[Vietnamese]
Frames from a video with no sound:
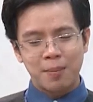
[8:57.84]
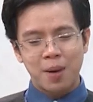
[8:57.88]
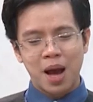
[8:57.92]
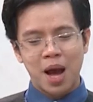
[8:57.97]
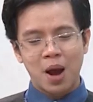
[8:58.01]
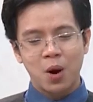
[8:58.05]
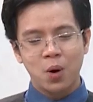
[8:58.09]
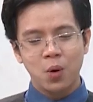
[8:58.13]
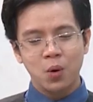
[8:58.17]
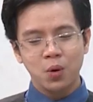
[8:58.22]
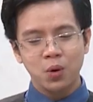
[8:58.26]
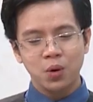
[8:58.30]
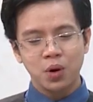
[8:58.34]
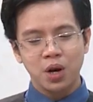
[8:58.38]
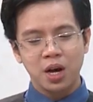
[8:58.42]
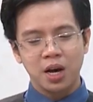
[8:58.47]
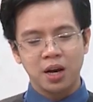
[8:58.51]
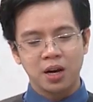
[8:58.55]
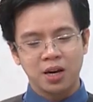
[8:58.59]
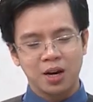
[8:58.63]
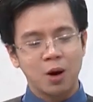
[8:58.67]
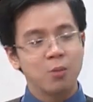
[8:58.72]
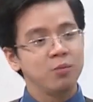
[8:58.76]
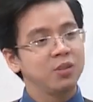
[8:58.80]
báo
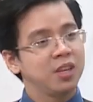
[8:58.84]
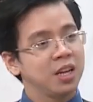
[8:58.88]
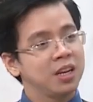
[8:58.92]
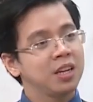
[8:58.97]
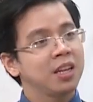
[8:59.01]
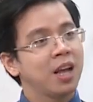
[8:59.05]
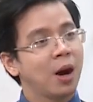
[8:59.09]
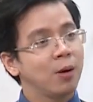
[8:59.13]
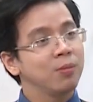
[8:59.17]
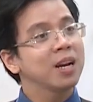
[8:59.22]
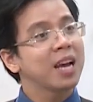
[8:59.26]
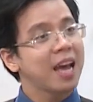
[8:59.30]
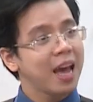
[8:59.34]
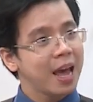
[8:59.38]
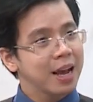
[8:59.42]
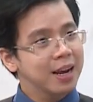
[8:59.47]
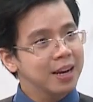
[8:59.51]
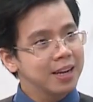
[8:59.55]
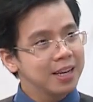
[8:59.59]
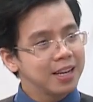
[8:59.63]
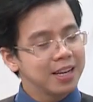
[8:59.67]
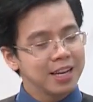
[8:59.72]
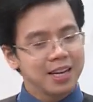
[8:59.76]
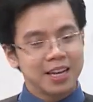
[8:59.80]
ờ, không chính thống khác
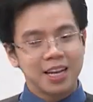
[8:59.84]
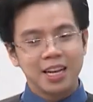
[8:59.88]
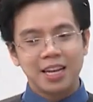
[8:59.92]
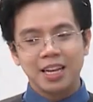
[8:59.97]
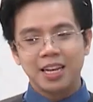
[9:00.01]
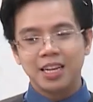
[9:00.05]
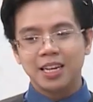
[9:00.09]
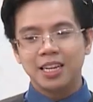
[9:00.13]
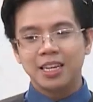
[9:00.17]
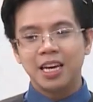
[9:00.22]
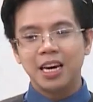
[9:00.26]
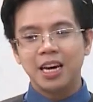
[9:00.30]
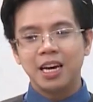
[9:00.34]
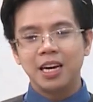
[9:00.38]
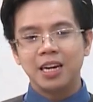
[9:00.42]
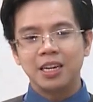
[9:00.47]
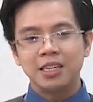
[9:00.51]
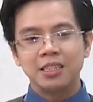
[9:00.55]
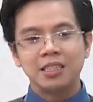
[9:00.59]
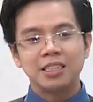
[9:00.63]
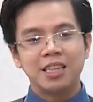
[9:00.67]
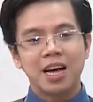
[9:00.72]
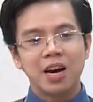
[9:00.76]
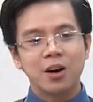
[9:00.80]
á, thì
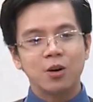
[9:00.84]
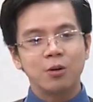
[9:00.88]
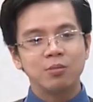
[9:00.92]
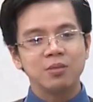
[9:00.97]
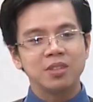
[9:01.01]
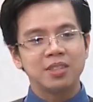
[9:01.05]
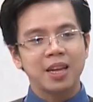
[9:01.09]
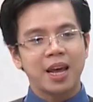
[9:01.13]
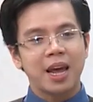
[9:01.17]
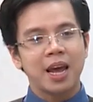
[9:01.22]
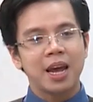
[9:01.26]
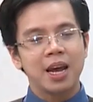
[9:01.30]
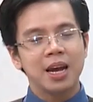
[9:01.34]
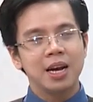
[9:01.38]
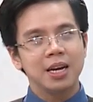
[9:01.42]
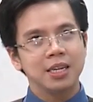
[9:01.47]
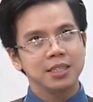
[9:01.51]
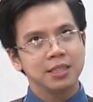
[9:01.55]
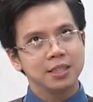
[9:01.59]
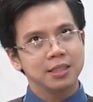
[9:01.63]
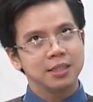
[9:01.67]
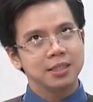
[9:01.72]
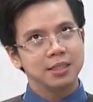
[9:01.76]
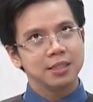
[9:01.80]
người ta cũng sẽ
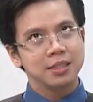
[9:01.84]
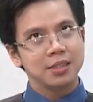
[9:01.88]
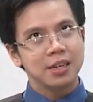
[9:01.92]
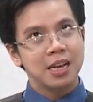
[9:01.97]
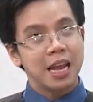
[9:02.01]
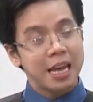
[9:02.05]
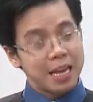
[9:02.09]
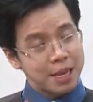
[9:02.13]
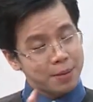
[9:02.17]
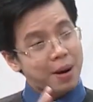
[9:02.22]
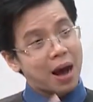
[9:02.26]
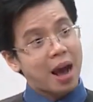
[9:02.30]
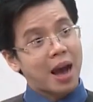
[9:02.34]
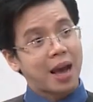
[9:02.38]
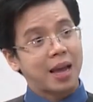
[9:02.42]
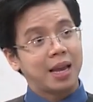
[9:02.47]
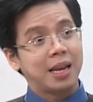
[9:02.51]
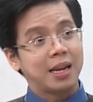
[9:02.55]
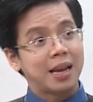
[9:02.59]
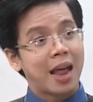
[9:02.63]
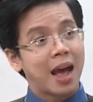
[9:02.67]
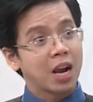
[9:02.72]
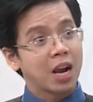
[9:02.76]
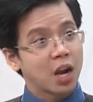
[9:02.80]
lấy
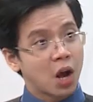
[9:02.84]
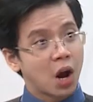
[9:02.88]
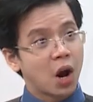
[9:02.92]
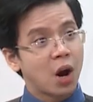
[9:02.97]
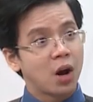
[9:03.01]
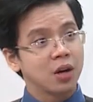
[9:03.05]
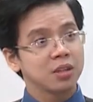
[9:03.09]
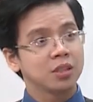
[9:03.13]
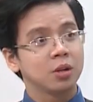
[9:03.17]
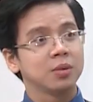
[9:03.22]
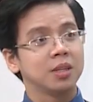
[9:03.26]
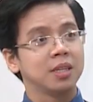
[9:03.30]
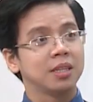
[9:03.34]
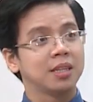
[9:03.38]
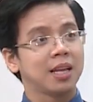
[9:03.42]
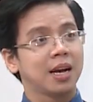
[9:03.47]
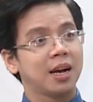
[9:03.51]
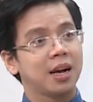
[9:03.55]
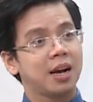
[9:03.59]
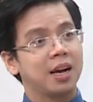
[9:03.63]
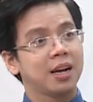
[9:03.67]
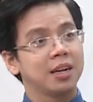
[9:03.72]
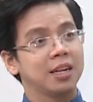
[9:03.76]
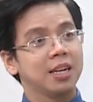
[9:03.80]
bài có xong người
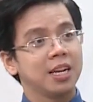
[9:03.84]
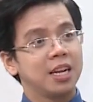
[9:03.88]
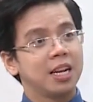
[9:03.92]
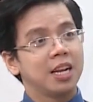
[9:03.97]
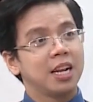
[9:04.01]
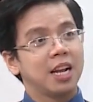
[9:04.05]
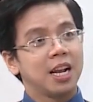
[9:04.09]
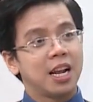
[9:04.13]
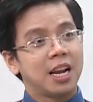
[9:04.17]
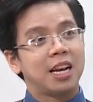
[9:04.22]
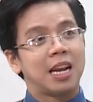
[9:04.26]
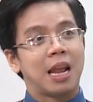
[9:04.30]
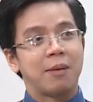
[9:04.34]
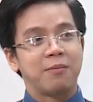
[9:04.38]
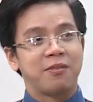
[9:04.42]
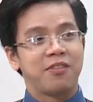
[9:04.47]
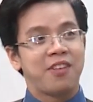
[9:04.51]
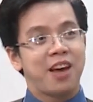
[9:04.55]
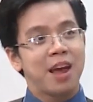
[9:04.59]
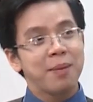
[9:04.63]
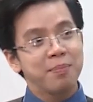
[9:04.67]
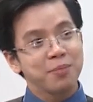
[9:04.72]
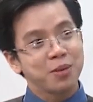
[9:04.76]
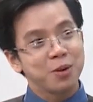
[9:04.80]
ta làm
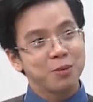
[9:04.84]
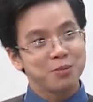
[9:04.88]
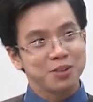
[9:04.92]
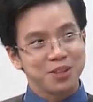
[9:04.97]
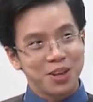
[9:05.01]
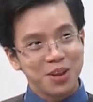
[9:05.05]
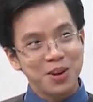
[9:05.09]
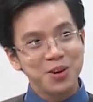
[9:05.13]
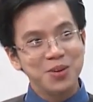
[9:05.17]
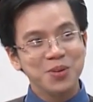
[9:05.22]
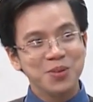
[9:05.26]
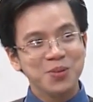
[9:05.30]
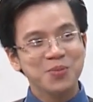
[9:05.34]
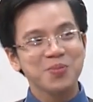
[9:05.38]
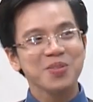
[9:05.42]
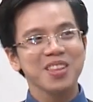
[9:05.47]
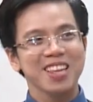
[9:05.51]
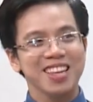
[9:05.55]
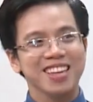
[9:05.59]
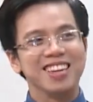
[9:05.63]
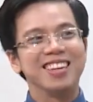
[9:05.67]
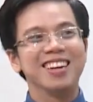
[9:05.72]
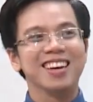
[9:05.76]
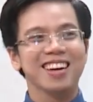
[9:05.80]
phép một chút xíu
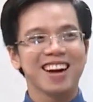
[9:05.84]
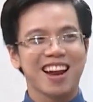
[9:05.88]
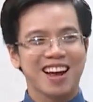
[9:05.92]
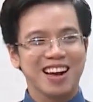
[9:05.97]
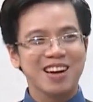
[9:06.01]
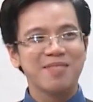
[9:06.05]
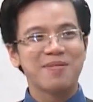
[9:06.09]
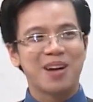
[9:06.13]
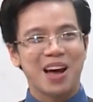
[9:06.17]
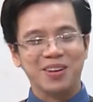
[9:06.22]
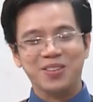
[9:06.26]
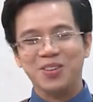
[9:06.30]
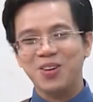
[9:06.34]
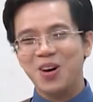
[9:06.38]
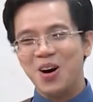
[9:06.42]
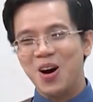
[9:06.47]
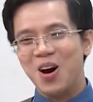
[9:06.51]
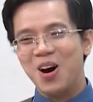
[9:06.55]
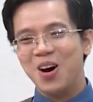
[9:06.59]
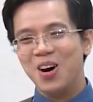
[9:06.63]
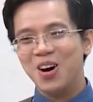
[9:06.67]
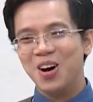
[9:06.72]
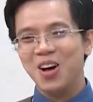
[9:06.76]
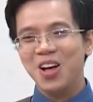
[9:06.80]
yeah. Dạ. ra cái bài của
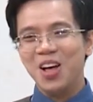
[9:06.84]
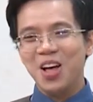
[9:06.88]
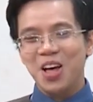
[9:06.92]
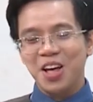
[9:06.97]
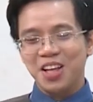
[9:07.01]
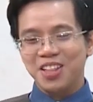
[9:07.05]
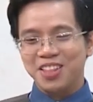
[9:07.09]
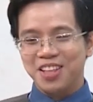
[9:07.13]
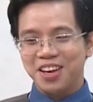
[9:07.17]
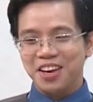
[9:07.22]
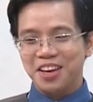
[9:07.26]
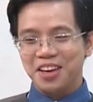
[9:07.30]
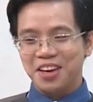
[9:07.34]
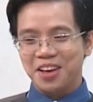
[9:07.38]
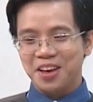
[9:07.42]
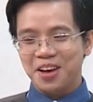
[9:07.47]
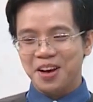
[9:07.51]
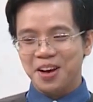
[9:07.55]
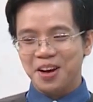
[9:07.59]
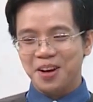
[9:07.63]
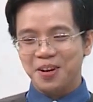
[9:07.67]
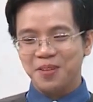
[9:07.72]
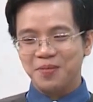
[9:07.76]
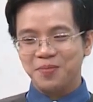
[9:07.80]
họ thì
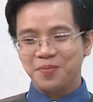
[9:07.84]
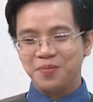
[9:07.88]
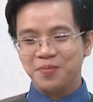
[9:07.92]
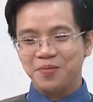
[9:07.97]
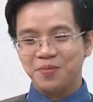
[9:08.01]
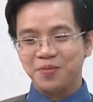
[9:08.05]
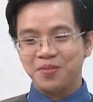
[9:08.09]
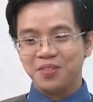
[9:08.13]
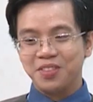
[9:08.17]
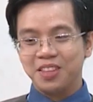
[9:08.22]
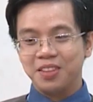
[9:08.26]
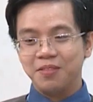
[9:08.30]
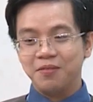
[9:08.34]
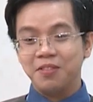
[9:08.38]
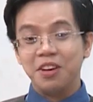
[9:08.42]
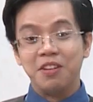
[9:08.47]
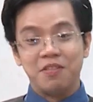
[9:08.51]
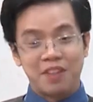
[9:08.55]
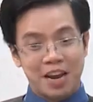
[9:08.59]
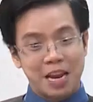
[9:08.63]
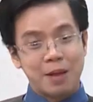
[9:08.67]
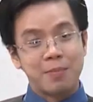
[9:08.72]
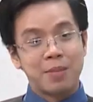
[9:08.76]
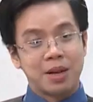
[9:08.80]
ờ, vì
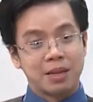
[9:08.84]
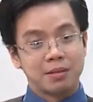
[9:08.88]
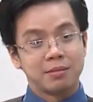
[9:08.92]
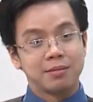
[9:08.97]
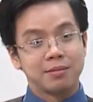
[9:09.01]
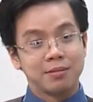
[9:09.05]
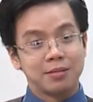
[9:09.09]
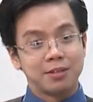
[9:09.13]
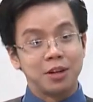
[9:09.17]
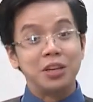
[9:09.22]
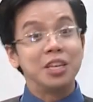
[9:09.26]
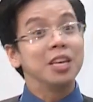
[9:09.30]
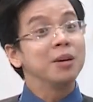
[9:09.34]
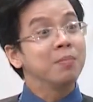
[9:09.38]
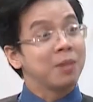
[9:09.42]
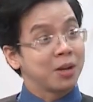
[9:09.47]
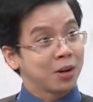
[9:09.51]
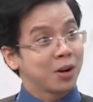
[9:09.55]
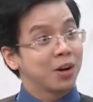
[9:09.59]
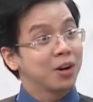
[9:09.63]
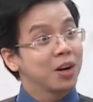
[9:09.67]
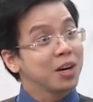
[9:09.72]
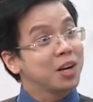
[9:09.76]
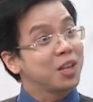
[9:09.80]
vậy mà tự nhiên mình
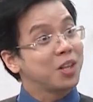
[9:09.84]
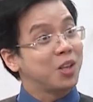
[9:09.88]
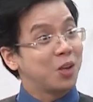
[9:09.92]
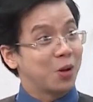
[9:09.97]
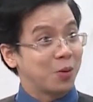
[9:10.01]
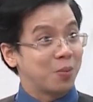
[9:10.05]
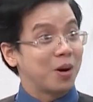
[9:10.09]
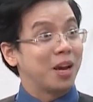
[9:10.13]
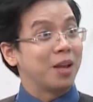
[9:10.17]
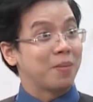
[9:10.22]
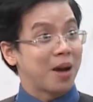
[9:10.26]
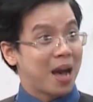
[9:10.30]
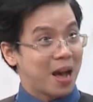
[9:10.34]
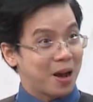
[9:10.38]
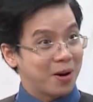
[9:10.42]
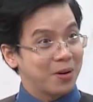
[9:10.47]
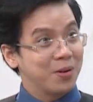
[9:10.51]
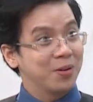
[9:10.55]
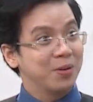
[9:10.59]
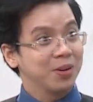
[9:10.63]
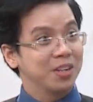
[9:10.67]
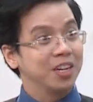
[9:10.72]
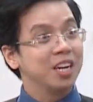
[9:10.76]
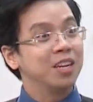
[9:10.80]
có rất là nhiều bài báo
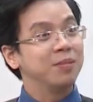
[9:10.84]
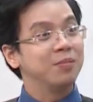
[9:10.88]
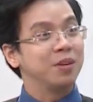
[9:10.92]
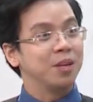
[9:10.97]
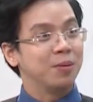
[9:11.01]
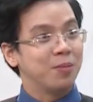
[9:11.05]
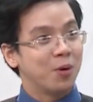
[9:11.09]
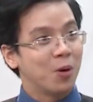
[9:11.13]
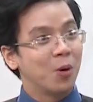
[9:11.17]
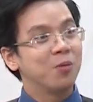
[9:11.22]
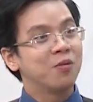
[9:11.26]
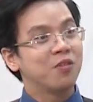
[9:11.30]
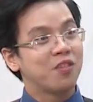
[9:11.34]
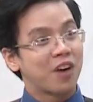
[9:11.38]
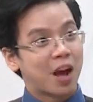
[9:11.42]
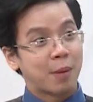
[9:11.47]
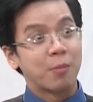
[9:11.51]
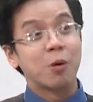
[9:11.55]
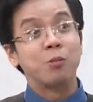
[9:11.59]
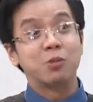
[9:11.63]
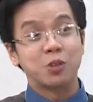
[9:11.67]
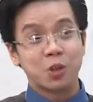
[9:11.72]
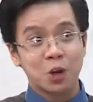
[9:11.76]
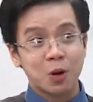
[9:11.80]
kênh 14 và
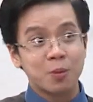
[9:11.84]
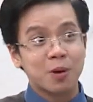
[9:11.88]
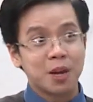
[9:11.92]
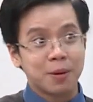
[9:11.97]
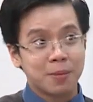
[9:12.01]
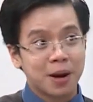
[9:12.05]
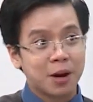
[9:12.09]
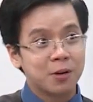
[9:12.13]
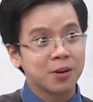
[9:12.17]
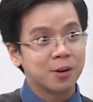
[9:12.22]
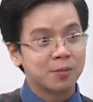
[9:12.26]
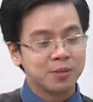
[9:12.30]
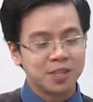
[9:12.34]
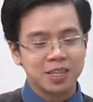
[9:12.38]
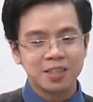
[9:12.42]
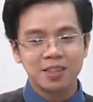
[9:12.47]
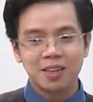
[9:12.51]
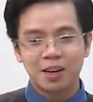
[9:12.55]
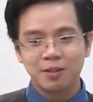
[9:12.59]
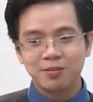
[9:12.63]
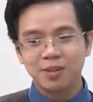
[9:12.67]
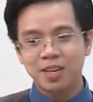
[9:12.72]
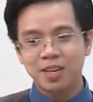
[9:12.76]
yeah. Dạ. một số bài báo không chính thống